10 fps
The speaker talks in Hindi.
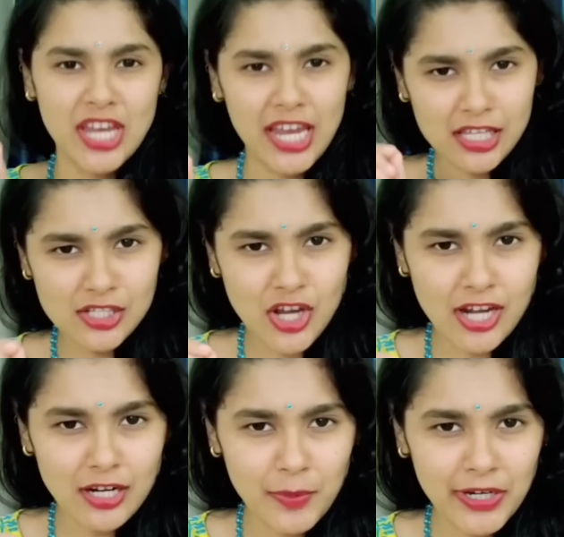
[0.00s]
जेल
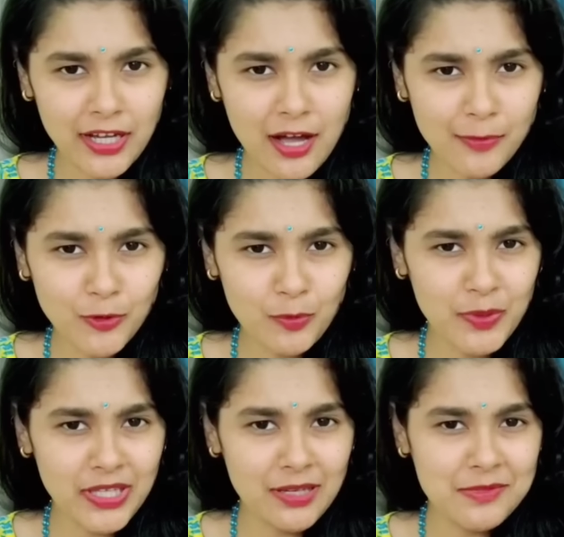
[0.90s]
जाना पड़ेगा अब तो
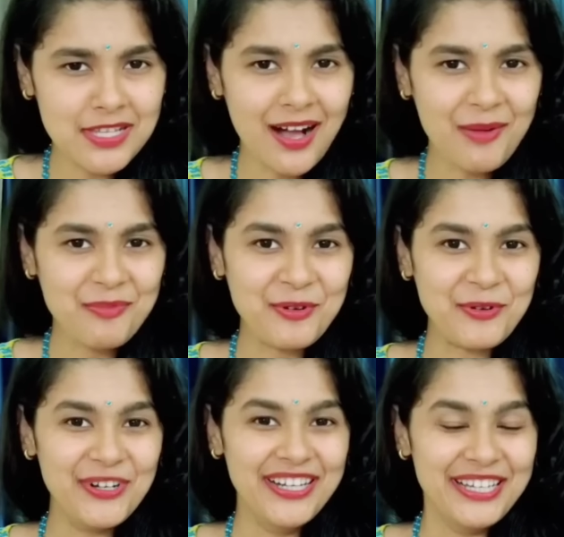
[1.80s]
पीएम साहब को
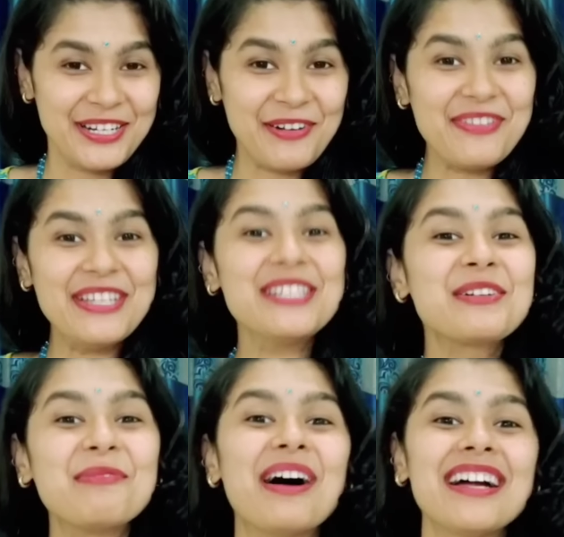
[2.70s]
रवीश
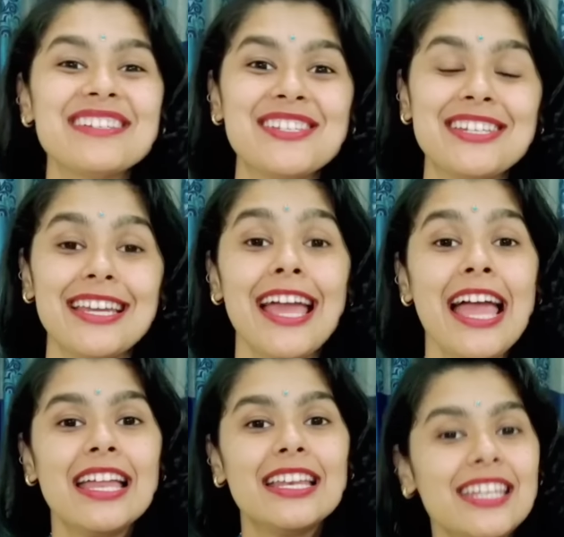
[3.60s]
कुमार जी ने
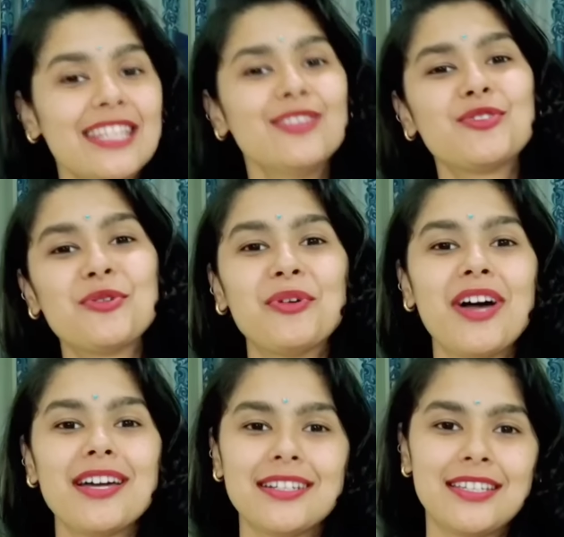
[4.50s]
नींद जो
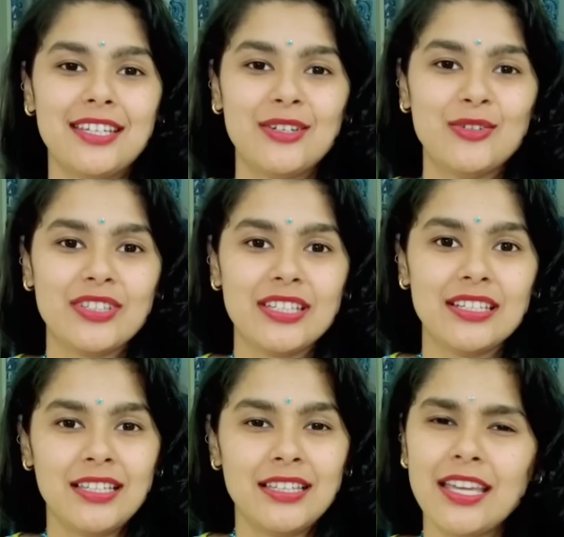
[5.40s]
उड़ा रखी है
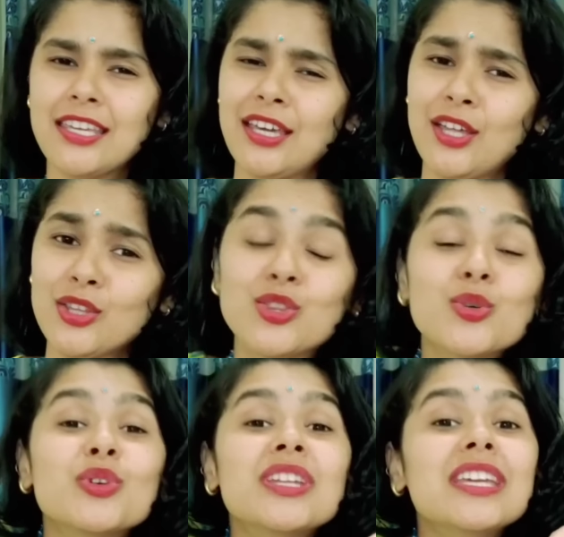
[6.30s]
उनकी देखिए
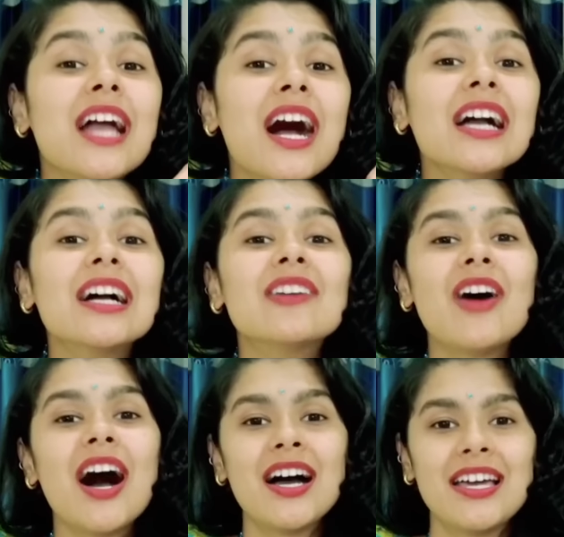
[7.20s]
दुनिया
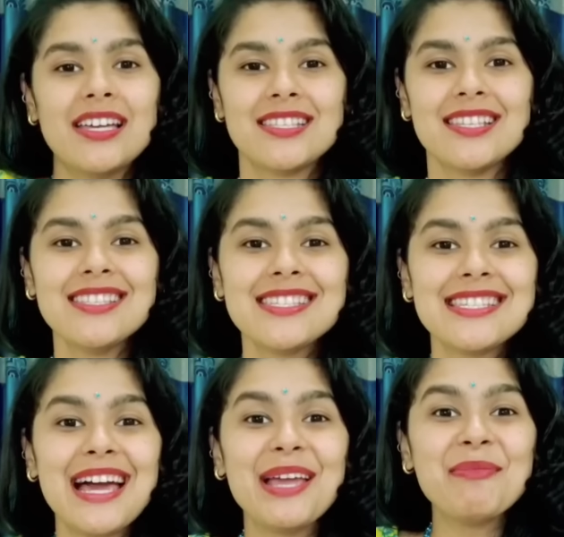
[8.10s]
गवाह है सिंस
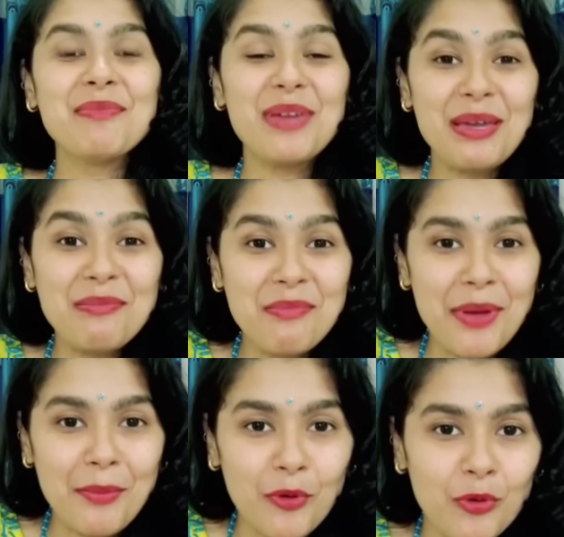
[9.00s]
टाइम इम
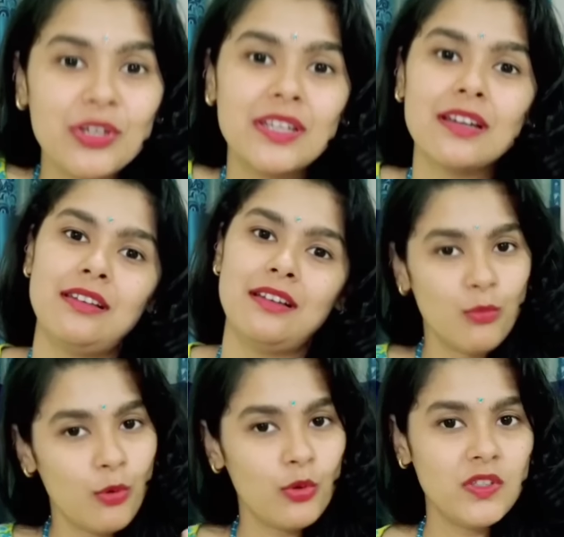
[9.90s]
मेमोरियल
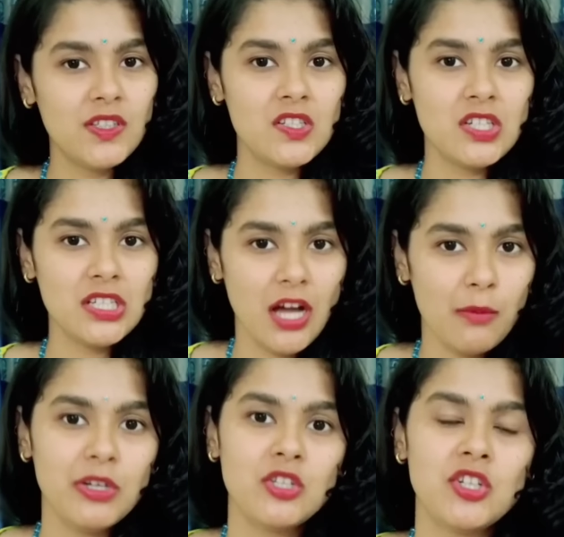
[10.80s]
मोदी जी
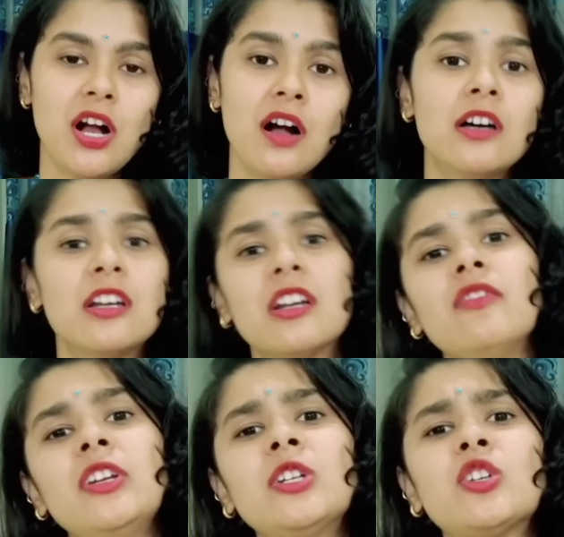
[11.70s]
अमित शाह
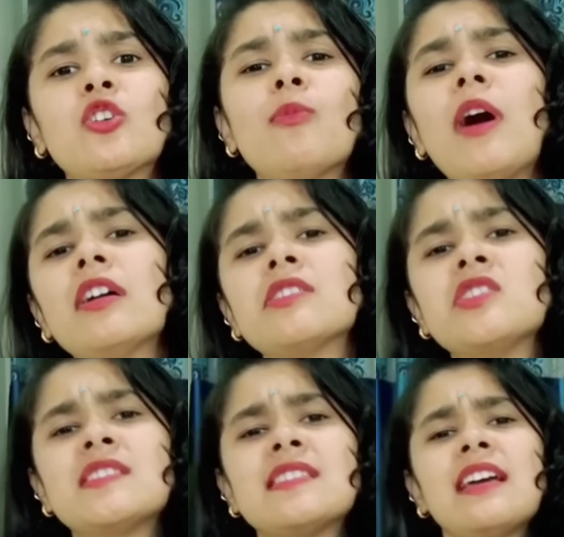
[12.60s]
रवीश कुमार
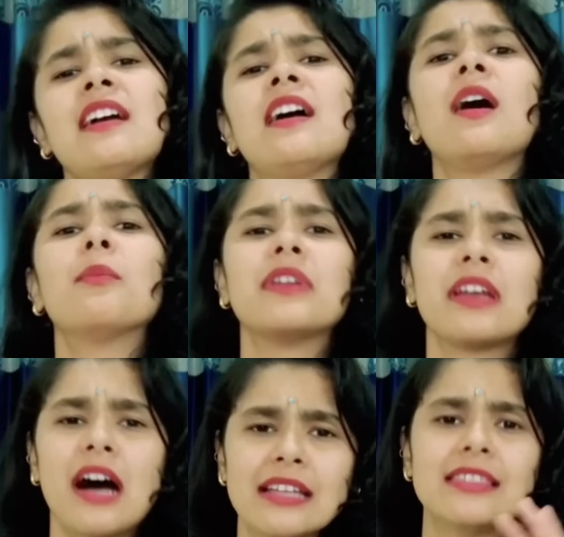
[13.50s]
जी से
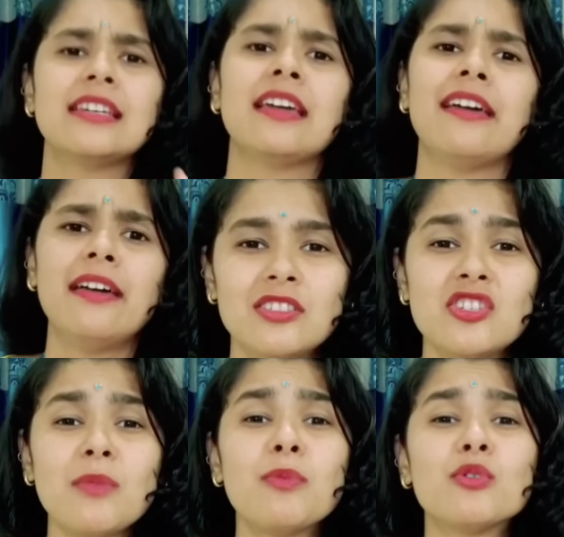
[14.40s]
घबराते हैं
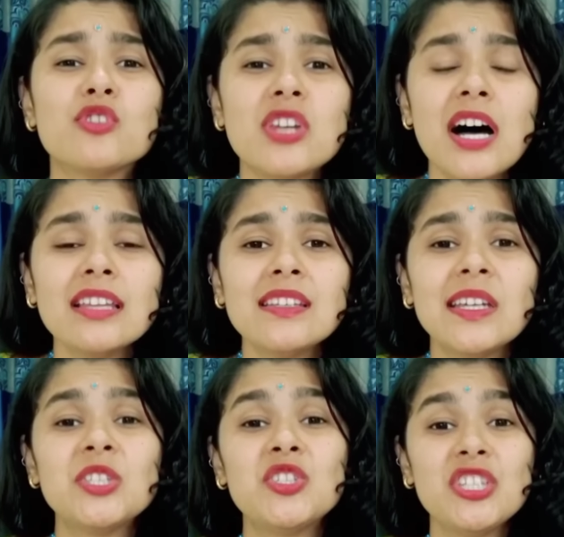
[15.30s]
जब गुजरात
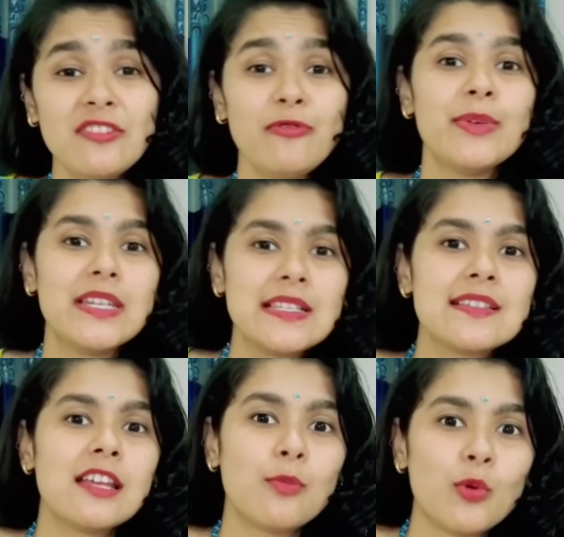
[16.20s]
के चीफ
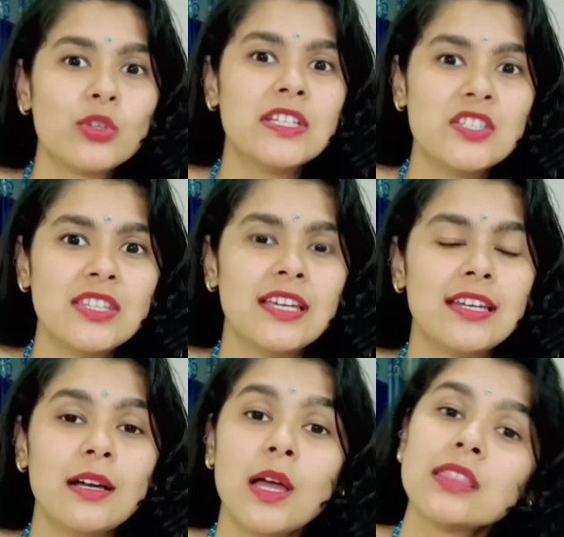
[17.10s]
मिनिस्टर मोदी जी थे
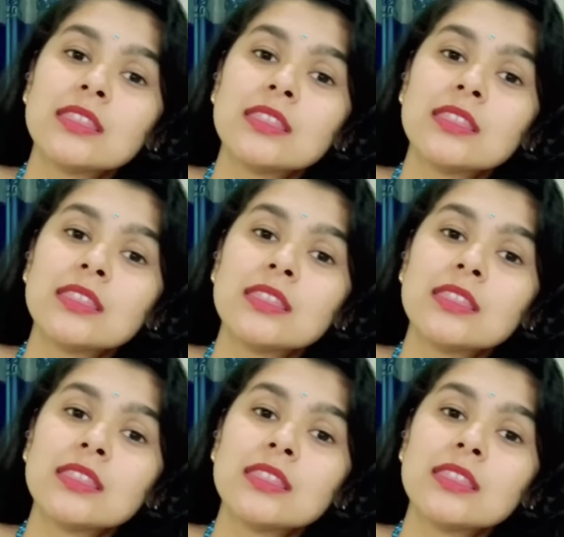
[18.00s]
ना